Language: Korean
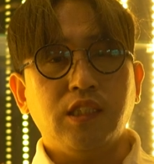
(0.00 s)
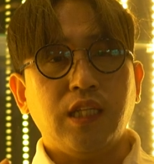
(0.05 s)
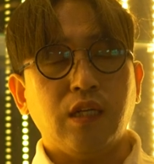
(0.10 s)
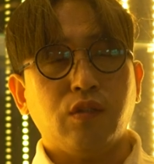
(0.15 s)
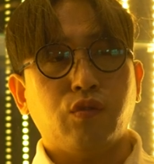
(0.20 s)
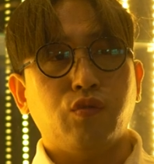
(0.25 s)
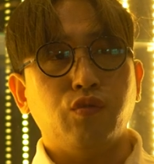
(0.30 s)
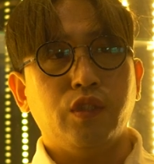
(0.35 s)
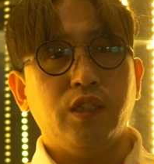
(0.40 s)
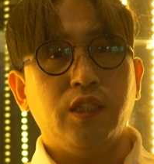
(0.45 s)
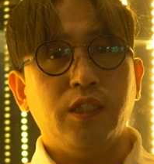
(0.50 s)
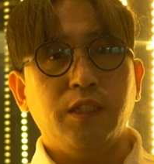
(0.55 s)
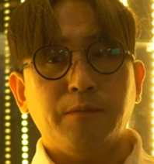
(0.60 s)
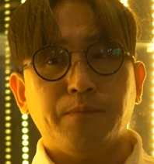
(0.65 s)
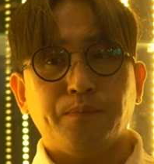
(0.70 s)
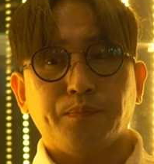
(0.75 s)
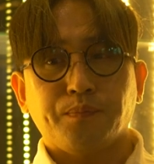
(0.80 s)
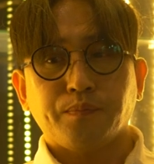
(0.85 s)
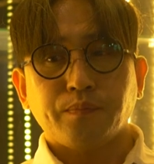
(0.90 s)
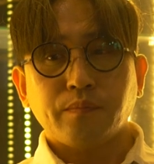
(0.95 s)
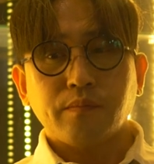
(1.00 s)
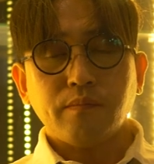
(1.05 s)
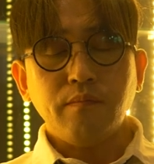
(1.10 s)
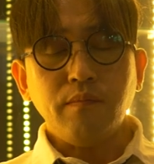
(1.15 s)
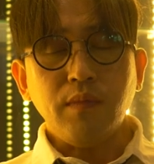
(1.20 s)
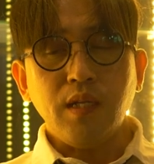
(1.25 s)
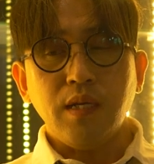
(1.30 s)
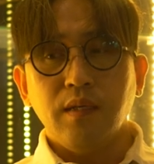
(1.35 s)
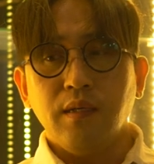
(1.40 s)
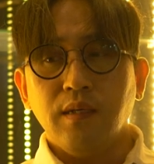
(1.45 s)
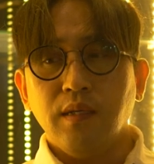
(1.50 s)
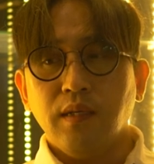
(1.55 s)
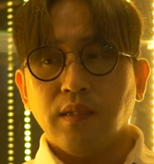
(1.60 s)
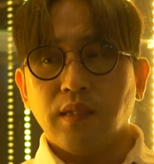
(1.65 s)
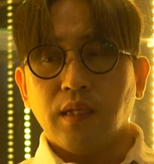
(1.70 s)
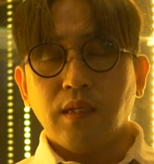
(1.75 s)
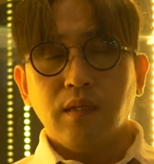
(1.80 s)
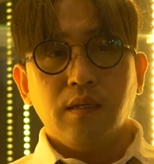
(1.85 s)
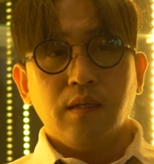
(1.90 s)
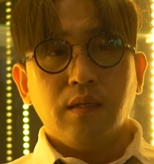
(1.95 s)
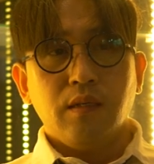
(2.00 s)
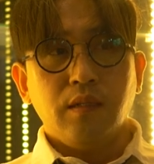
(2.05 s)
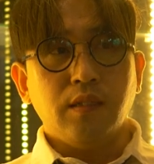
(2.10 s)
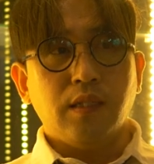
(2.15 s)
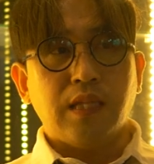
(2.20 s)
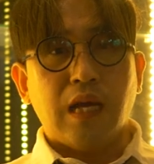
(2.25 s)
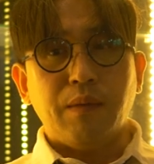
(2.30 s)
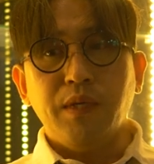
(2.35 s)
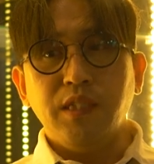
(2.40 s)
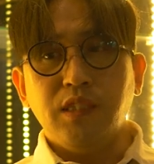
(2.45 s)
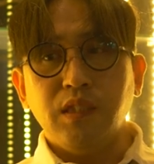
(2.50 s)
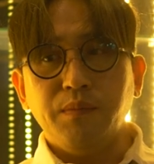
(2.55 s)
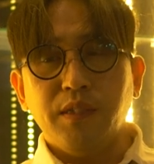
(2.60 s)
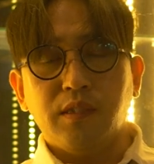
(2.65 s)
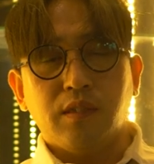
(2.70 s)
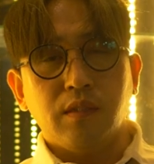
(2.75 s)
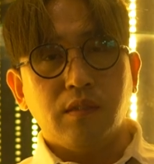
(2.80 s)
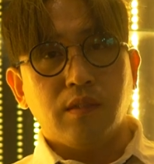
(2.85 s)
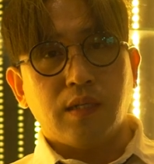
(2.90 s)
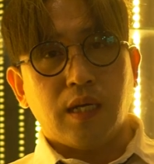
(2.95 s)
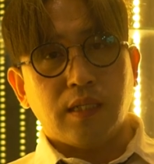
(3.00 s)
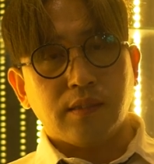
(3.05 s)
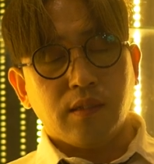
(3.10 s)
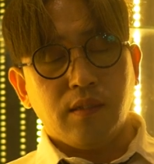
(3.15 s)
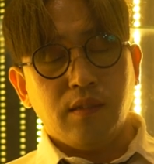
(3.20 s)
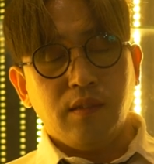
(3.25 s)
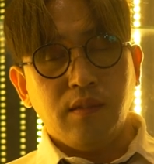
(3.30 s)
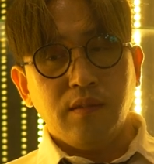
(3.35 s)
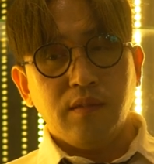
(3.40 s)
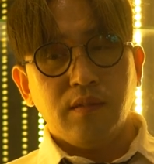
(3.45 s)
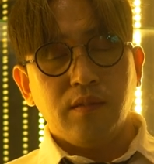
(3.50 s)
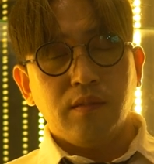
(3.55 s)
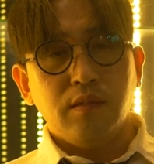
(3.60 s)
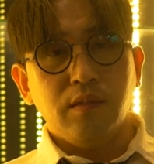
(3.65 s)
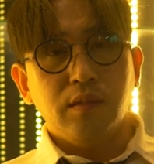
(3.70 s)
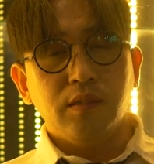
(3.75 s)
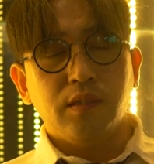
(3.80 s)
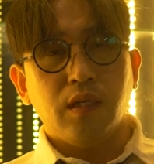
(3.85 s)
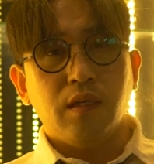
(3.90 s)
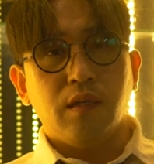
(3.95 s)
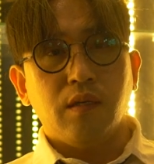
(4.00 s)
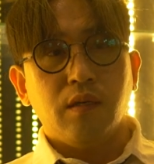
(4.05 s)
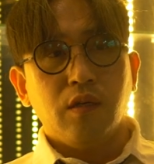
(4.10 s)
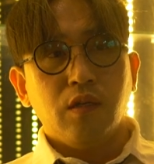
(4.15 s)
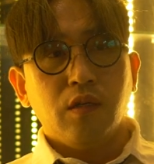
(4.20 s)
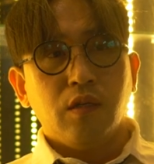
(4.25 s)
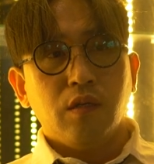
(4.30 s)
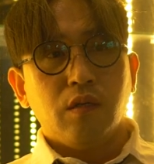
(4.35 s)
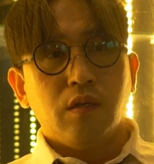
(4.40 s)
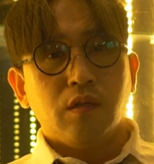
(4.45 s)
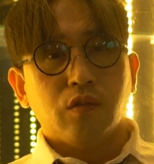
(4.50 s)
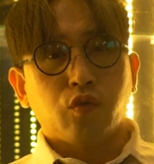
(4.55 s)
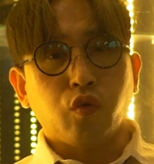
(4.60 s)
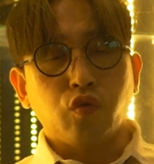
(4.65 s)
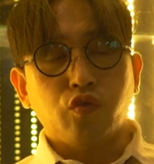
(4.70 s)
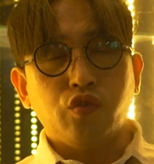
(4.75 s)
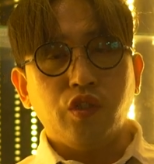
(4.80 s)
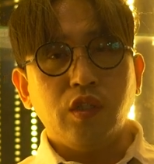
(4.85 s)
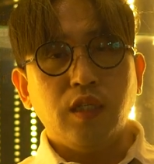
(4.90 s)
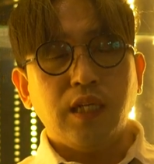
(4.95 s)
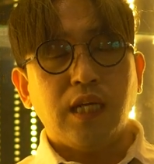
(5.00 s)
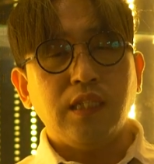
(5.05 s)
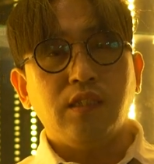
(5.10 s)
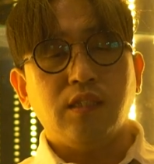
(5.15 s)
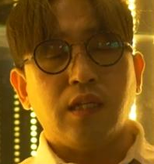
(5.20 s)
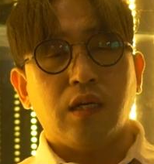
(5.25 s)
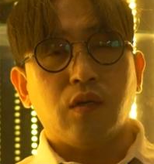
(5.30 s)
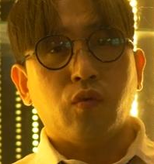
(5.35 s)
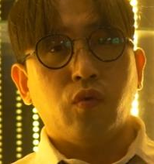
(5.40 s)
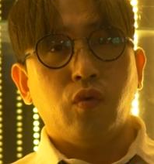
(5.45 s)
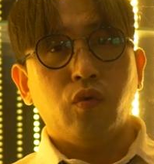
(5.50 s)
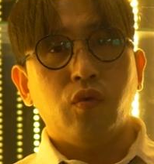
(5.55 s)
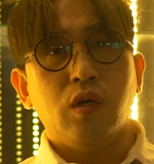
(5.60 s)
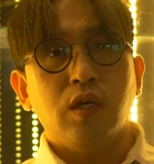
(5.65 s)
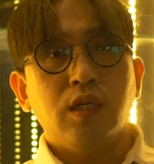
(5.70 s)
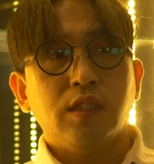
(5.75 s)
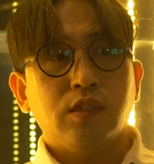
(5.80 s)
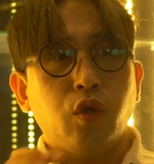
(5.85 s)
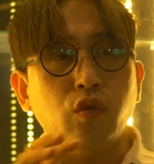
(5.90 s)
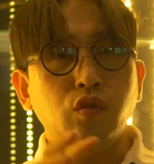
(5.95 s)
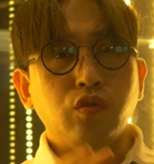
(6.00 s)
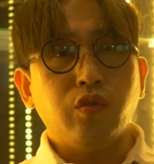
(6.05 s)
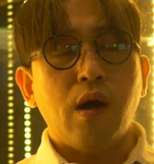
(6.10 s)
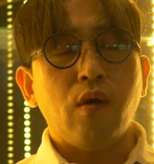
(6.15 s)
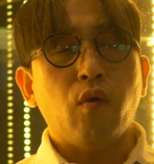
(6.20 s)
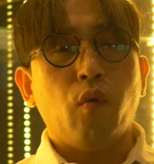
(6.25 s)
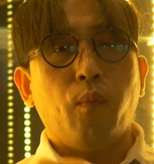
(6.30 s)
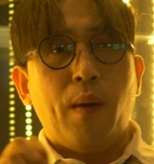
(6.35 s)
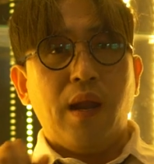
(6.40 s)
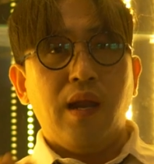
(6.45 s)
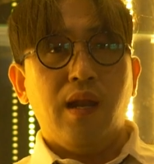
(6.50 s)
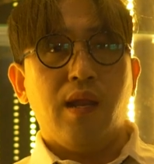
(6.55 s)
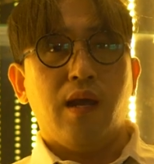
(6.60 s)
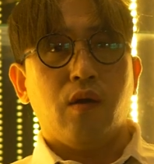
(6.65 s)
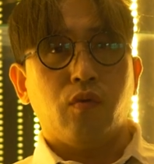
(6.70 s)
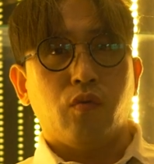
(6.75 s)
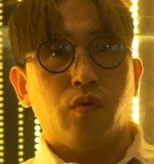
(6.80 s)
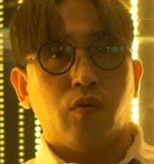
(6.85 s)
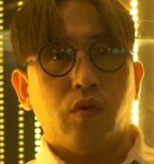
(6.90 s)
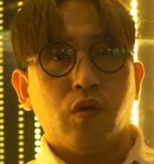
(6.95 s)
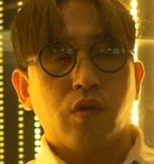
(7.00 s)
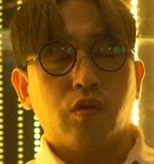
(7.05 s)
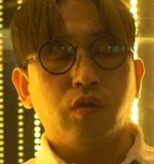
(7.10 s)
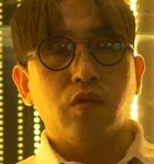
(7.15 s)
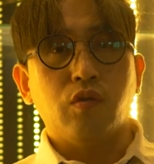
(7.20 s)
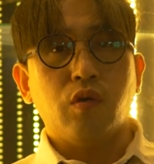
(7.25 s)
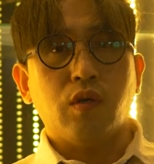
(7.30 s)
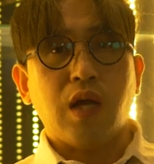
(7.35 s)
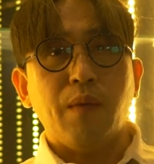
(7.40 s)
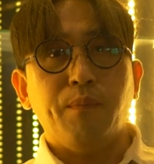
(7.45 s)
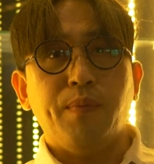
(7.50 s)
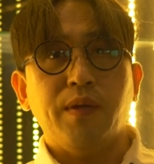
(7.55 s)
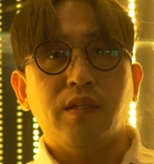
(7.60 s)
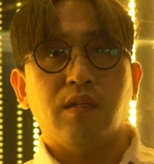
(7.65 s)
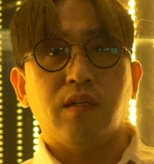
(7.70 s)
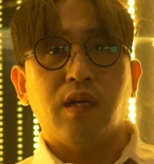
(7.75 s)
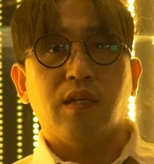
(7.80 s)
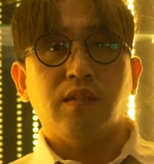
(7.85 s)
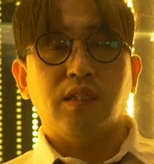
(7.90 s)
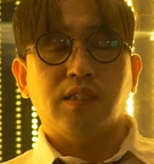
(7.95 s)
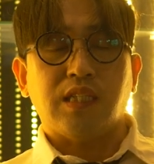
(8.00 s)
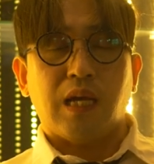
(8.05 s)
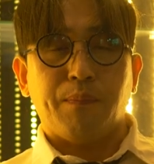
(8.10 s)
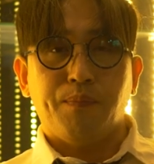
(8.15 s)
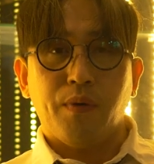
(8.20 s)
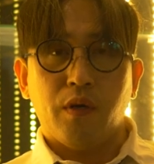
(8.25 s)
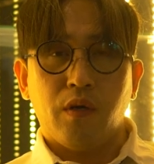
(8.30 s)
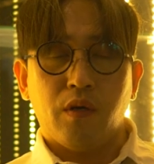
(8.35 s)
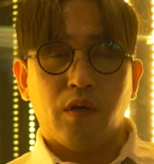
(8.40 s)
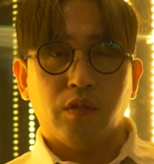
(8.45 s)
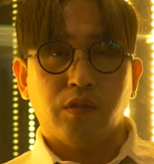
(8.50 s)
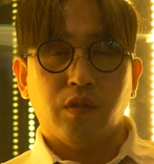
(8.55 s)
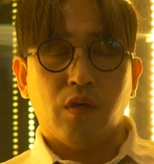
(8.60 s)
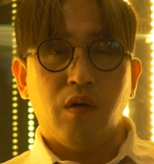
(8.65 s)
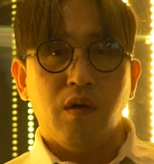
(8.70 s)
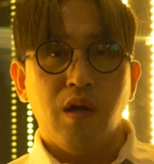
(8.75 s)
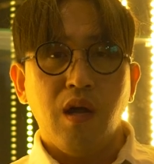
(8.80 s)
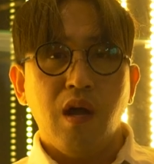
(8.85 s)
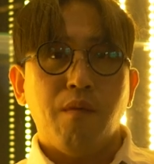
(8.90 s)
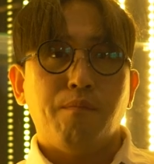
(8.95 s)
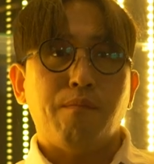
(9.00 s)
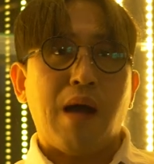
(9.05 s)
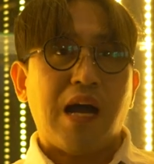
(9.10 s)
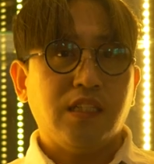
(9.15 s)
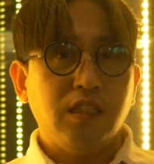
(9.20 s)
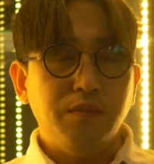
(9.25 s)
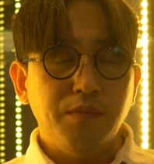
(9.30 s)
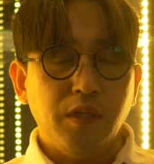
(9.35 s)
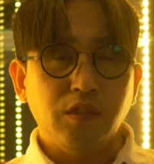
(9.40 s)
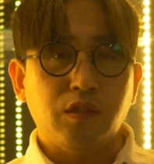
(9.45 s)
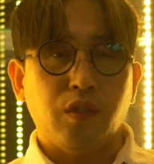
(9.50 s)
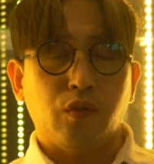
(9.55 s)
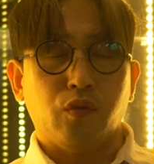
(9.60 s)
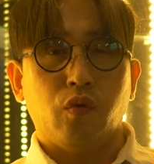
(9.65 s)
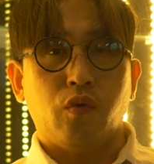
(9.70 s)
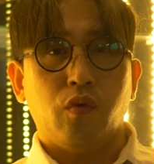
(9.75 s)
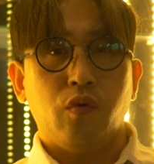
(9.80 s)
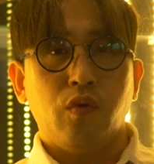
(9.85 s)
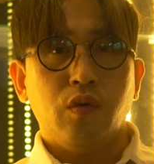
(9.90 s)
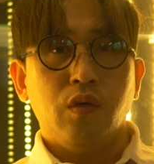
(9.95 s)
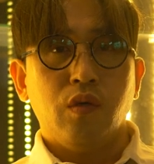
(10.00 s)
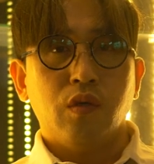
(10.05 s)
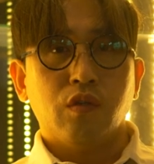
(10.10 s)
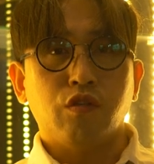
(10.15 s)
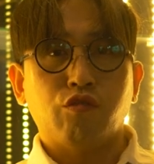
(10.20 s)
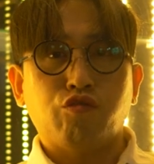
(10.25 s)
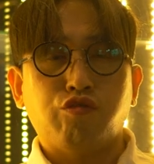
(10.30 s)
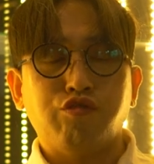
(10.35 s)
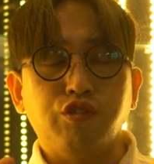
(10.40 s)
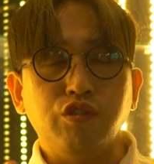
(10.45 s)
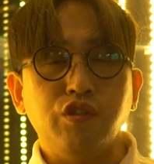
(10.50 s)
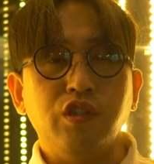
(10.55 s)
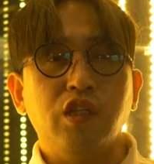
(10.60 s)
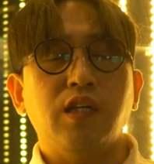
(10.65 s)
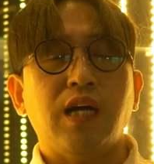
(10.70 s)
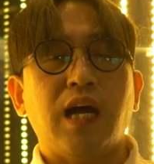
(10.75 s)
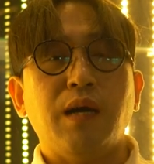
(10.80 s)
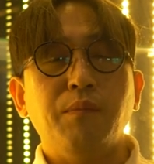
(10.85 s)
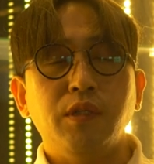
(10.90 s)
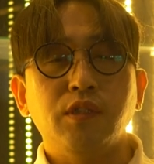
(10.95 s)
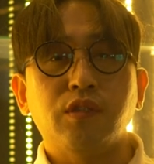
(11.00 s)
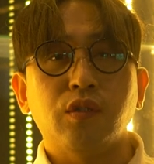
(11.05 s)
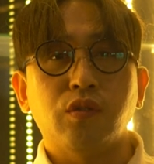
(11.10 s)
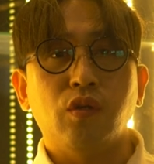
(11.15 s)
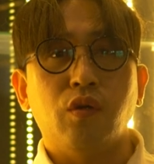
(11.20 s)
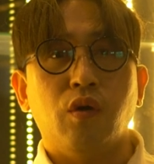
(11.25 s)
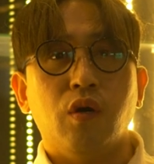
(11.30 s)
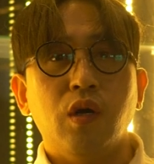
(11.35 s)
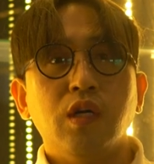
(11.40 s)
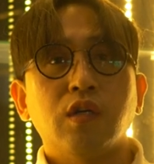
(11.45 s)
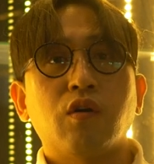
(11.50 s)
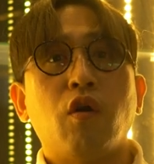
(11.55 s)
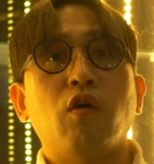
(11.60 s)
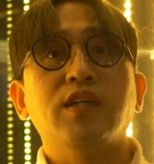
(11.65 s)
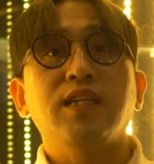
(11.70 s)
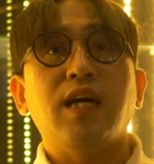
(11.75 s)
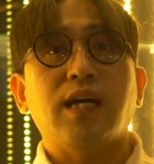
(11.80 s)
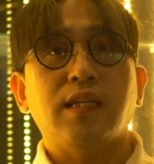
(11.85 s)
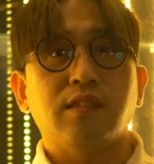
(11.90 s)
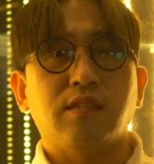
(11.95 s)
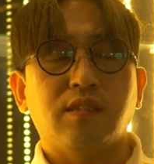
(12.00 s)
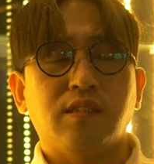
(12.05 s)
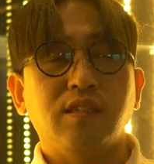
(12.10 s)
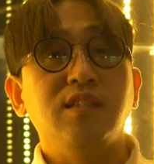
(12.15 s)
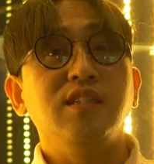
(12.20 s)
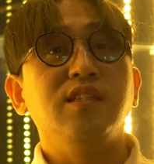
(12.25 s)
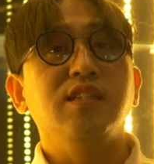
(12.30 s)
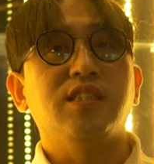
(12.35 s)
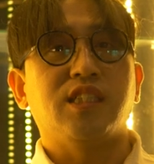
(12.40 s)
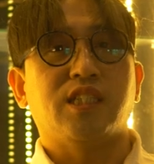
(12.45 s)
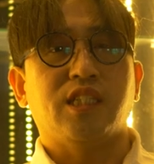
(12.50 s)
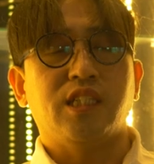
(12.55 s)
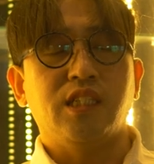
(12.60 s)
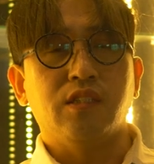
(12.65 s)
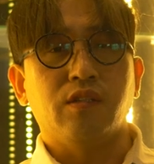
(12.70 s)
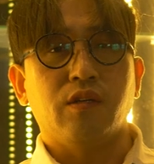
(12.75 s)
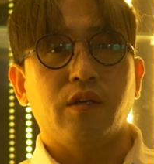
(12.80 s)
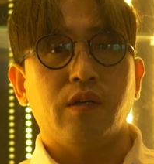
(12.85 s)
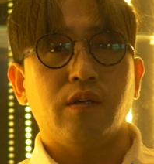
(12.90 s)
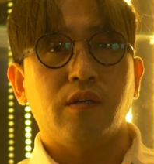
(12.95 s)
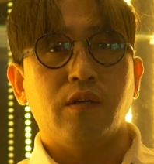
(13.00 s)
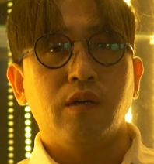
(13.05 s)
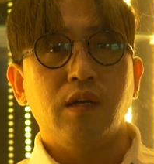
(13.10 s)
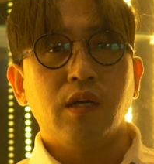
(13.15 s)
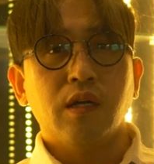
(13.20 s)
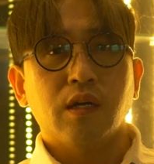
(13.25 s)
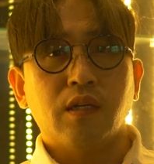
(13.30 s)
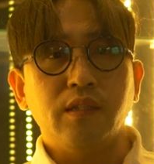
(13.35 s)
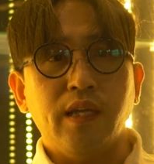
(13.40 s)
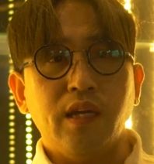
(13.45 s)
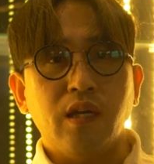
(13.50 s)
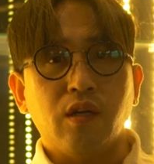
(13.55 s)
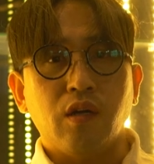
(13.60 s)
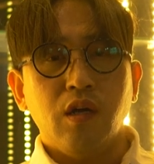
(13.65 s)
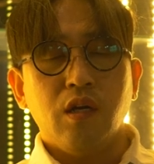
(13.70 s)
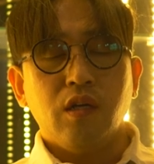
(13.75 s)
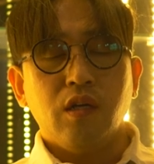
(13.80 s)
착두기 남의 집에 들어가서 이제 독질을 하진 않고 청소하고 빨래하고 그리고 깡패들한테 잡혀서 맞으면서도 그 구준리를 하면서도 거기 안에서 스릴을 지키는 거예요. 근데